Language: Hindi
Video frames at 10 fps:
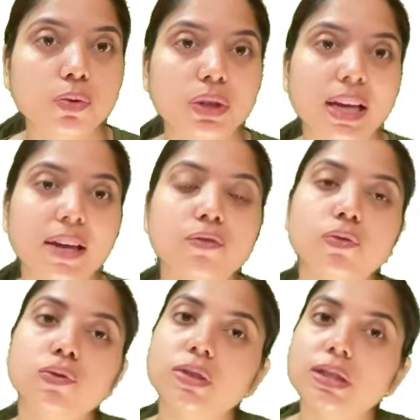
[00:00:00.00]
होता है वो
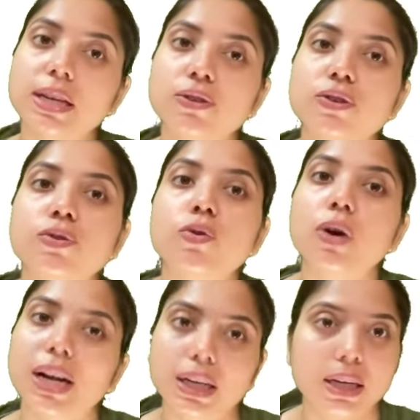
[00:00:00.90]
फ्रोजन सेक्शंस को
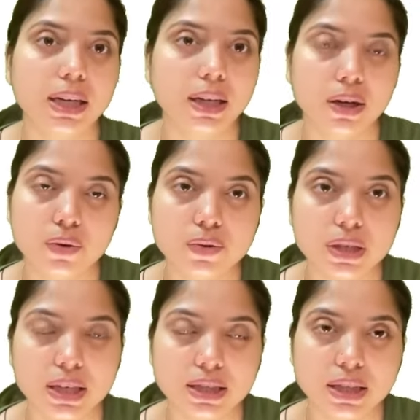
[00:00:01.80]
कट करने के लिए यूज़
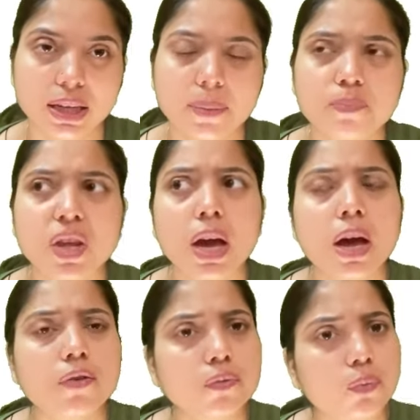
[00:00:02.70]
किया जाता है
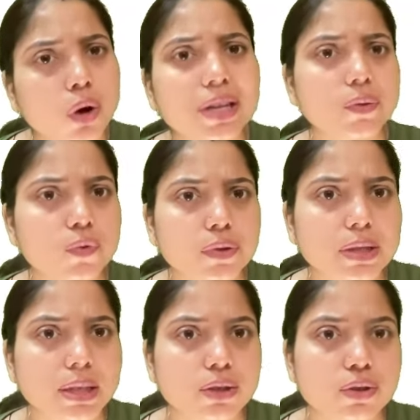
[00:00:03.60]
वॉट इज़ फ्रोजन
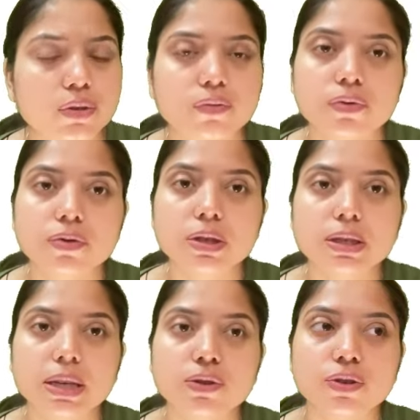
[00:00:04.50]
सेक्शन फ्रोजन
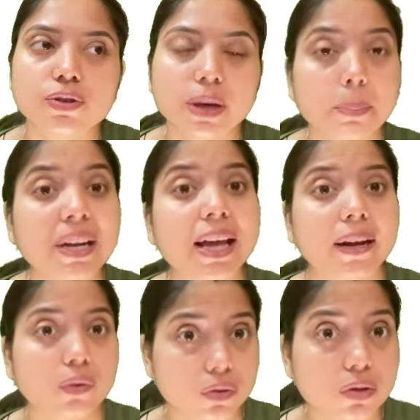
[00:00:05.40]
सेक्शन रैपिड
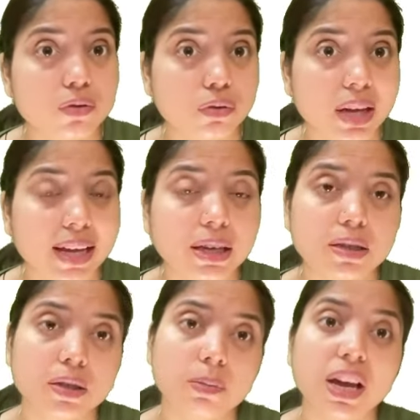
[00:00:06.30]
डायग्नोसिस होता है
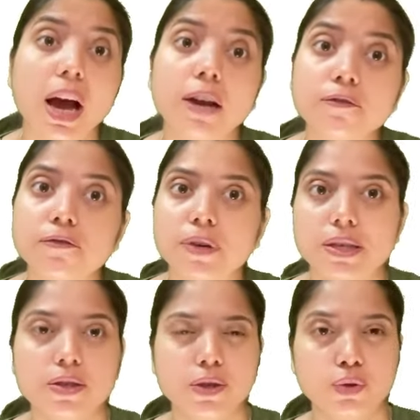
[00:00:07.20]
किसी भी
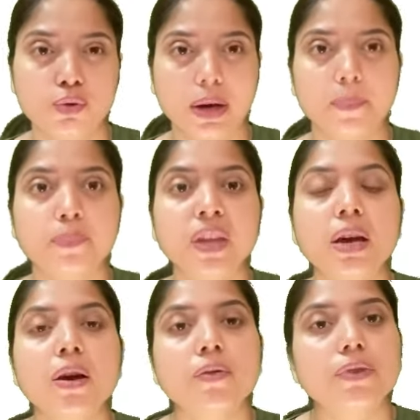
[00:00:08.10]
अनफिक्स टिश्यू का
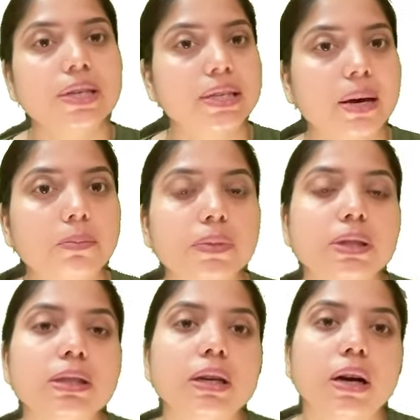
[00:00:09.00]
फॉर
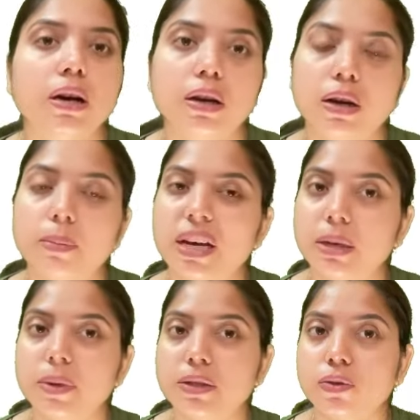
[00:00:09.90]
एग्ज़ाम्पल uh, हमारे
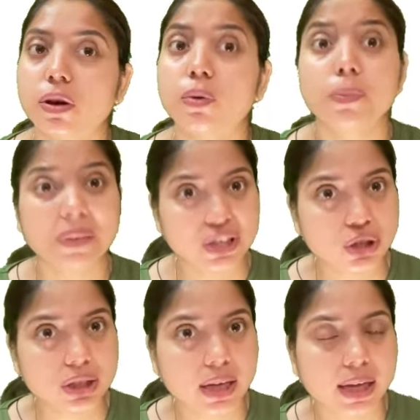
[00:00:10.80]
पास uh, कोई
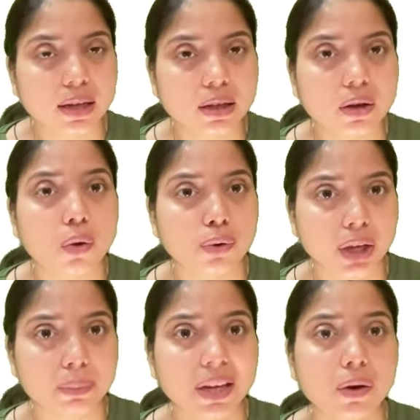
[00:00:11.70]
पेशेंट है ओ
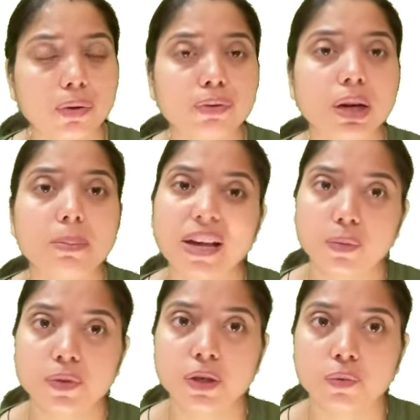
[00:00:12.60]
में और उनका
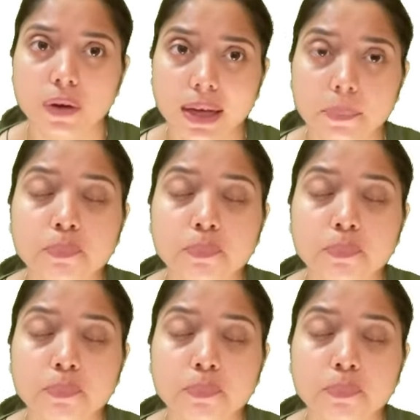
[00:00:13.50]
बायोप्सी हुआ है